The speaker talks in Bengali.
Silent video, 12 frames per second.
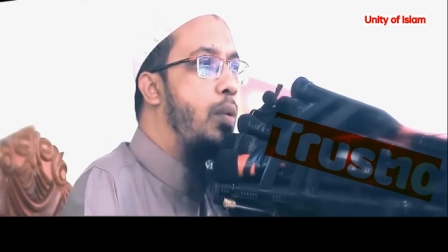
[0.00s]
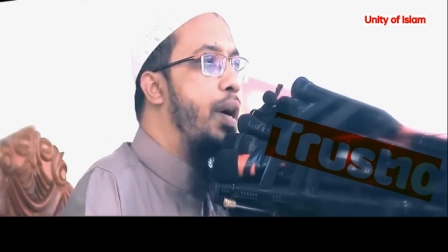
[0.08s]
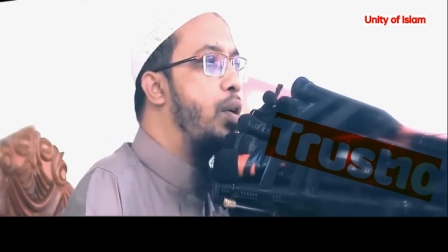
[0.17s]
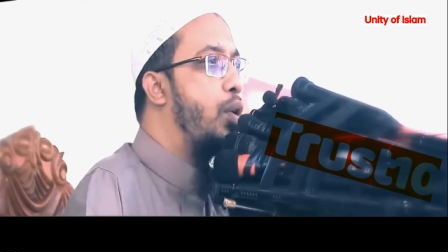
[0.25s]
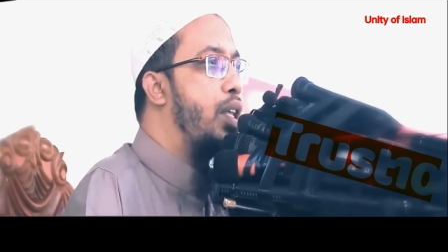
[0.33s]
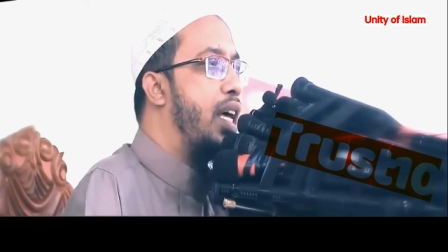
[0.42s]

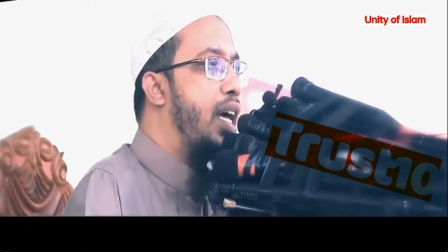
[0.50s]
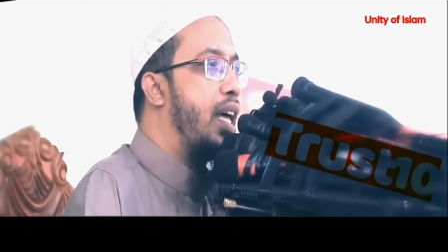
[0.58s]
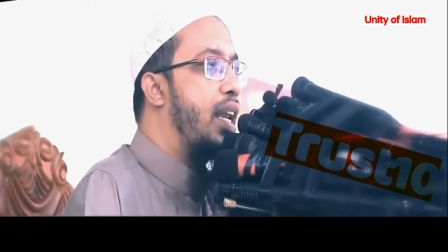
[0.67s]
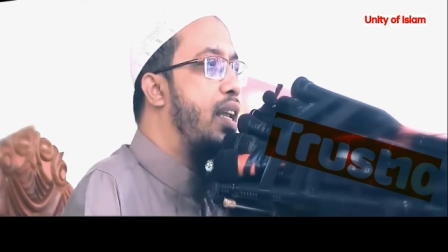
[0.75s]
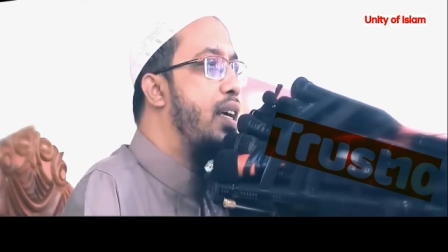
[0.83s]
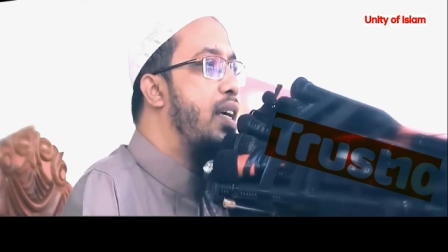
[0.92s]
ক্ষমা করে
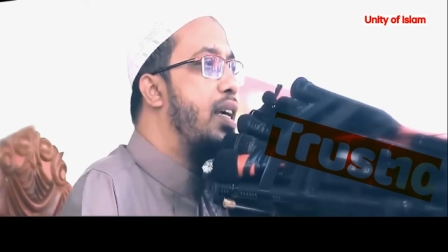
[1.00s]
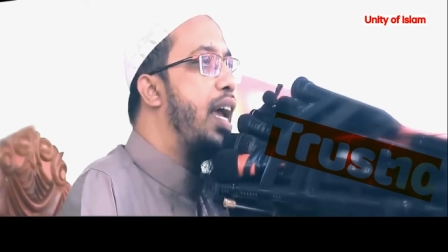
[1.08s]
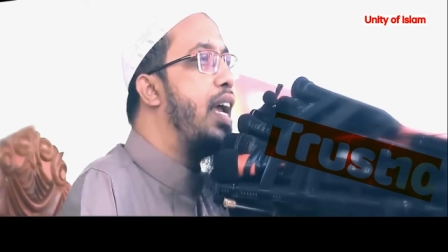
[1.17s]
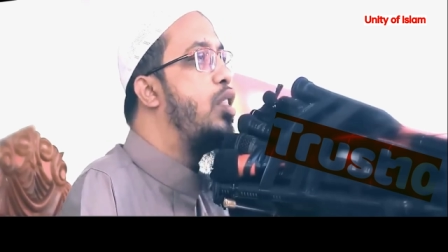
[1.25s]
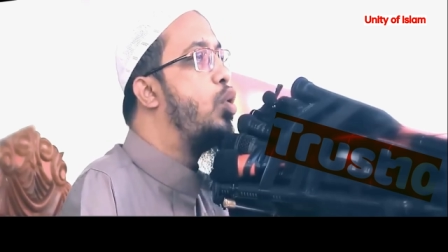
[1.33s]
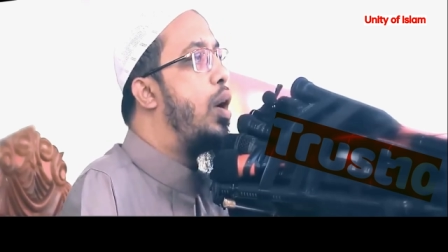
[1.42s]
দেন
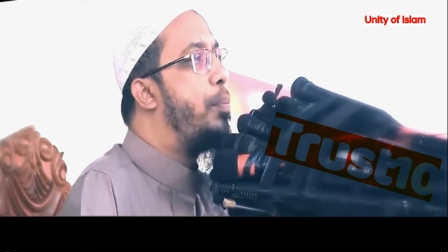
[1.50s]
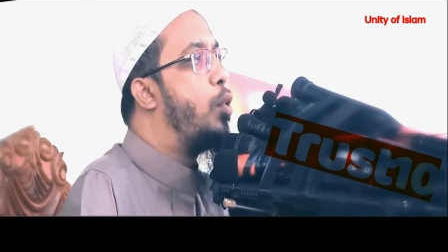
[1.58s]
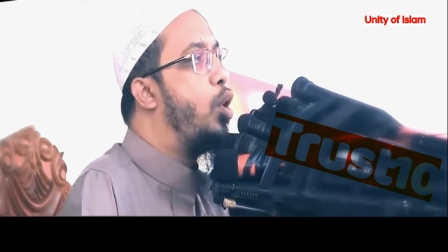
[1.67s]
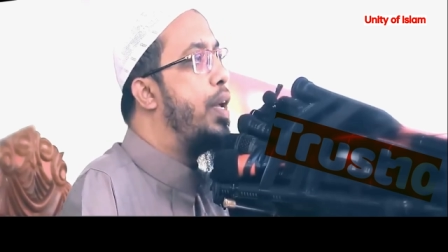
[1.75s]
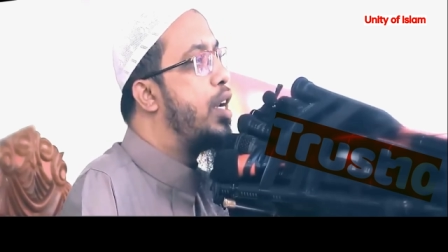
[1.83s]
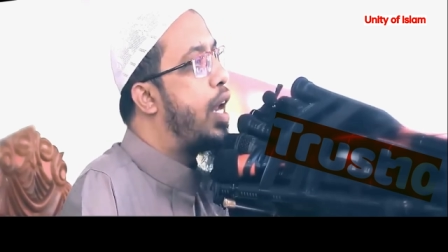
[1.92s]
এই দোয়া
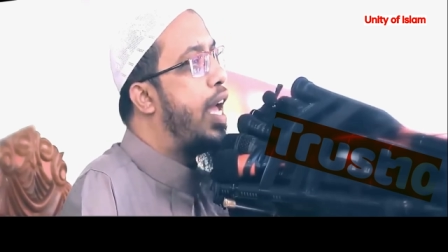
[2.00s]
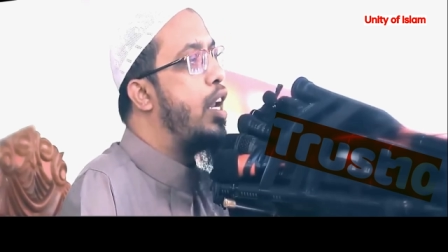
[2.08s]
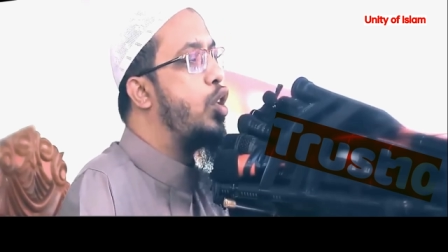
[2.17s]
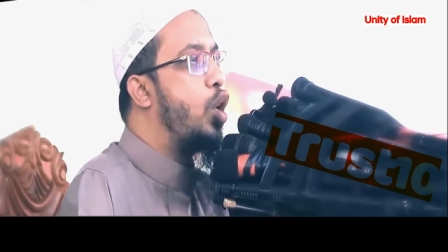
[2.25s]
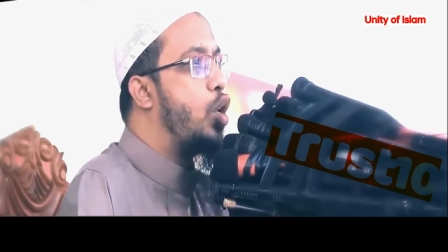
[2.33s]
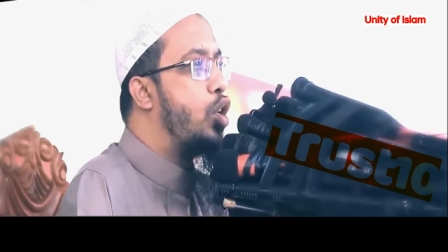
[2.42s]
পড়বেন
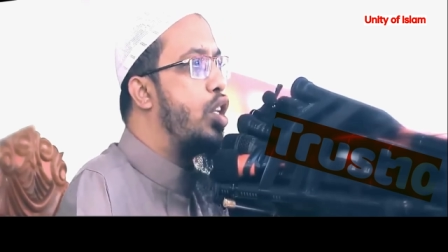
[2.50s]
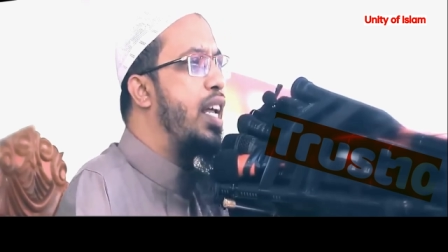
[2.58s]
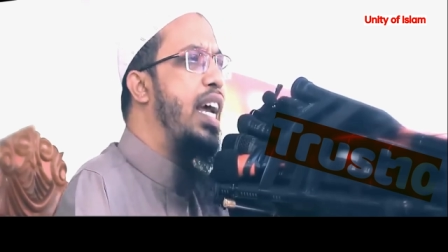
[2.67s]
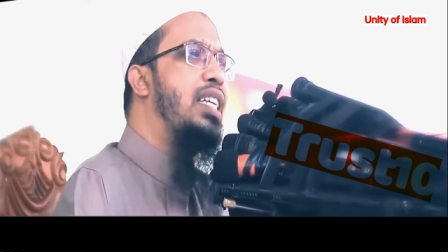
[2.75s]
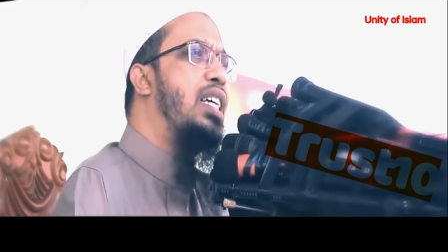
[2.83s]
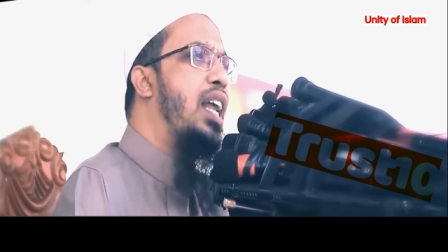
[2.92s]
লাইলাতুল
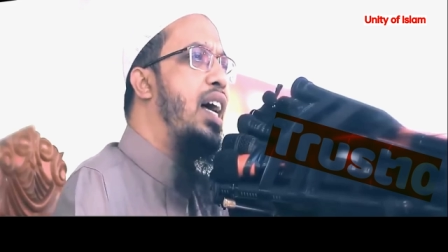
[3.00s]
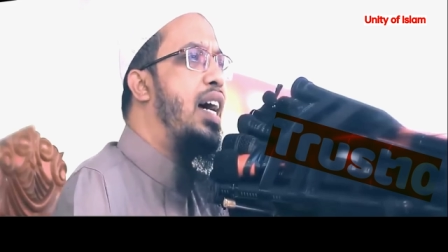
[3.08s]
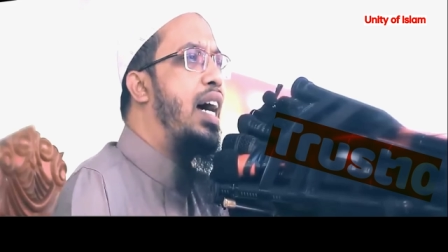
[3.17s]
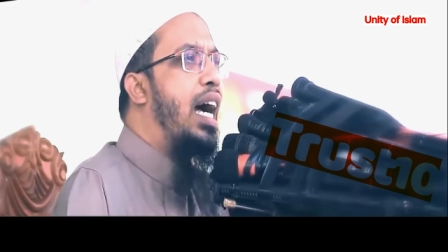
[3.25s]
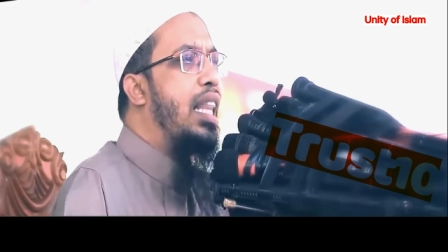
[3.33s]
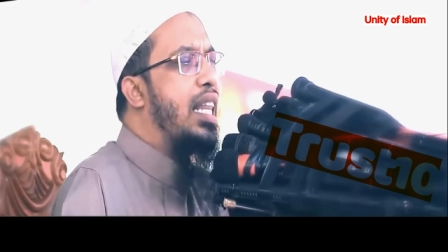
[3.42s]
কদরে এছাড়া
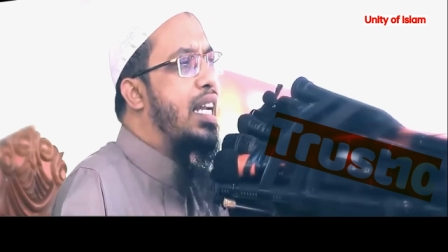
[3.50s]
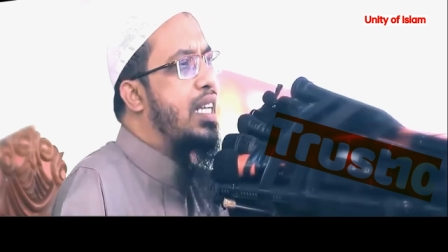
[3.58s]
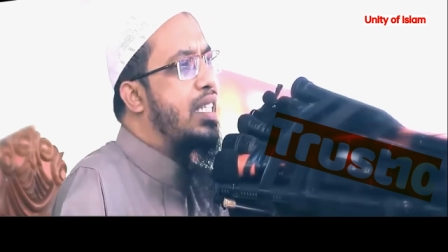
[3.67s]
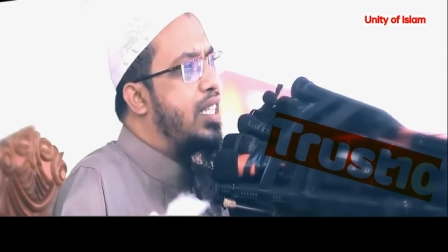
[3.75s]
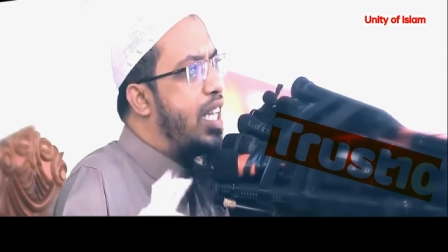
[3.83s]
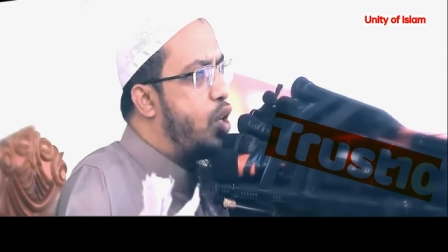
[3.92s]
আল্লাহর
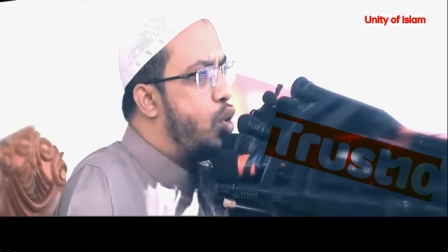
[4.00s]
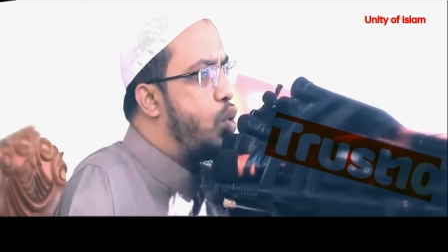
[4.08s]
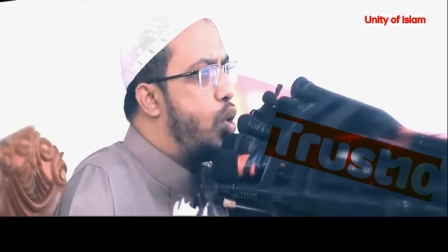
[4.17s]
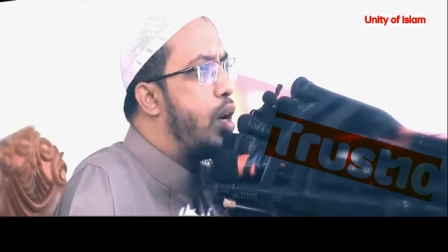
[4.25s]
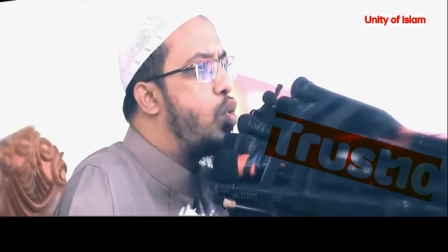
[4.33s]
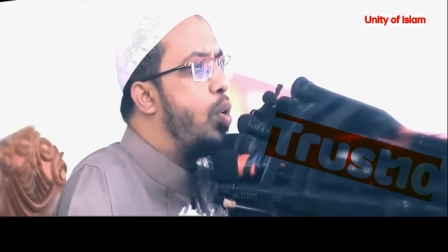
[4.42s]
কাছে যে কোনো
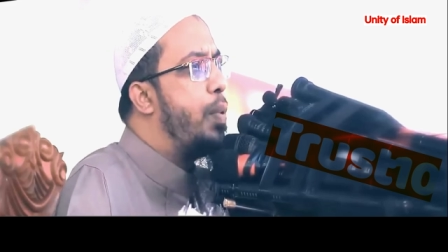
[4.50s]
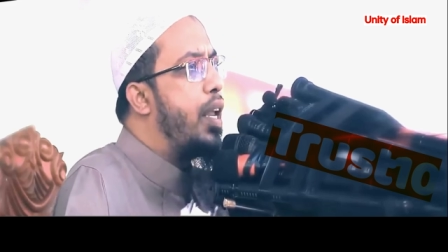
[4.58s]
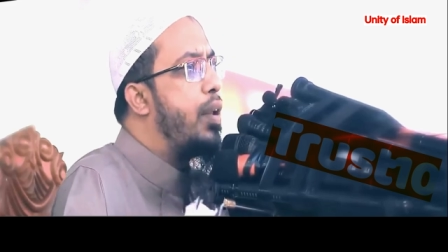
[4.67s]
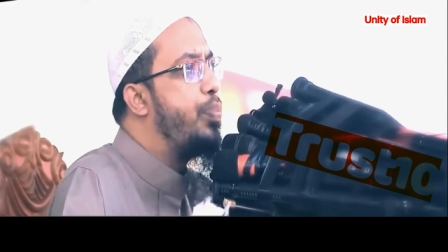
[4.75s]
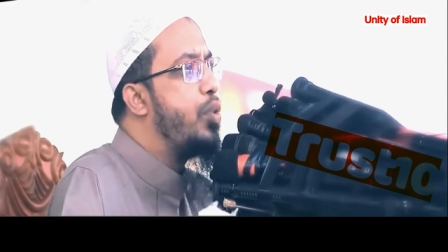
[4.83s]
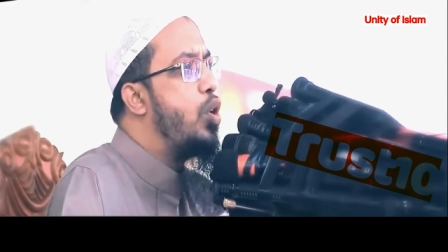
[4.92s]
দোয়া
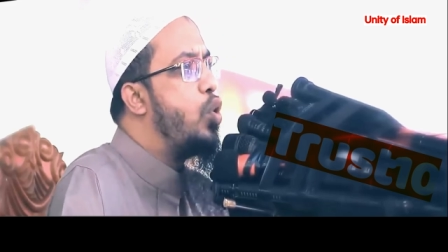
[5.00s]
করবেন